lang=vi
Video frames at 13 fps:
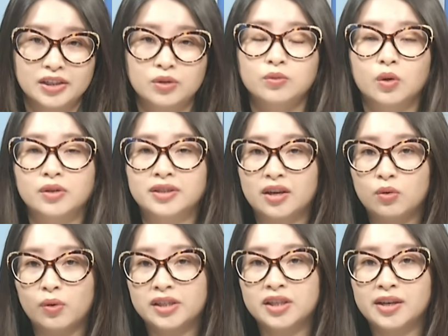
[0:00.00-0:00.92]
chúng tôi sẽ
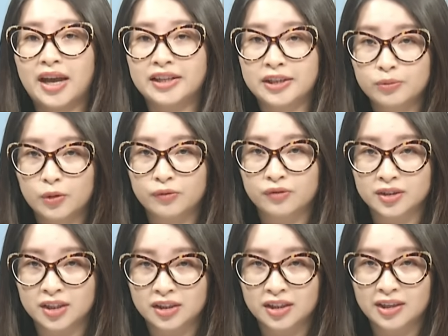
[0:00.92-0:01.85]
quay trở lại tiếp tục phần
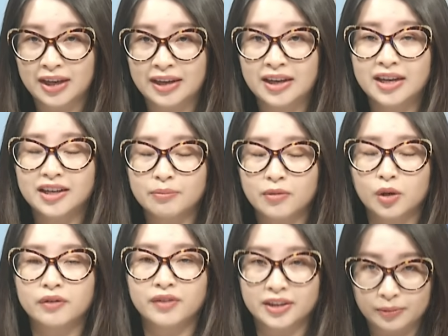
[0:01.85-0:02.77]
tin tức này kính mời
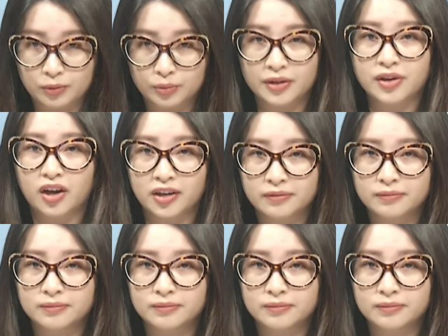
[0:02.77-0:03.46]
quý vị tiếp tục theo dõi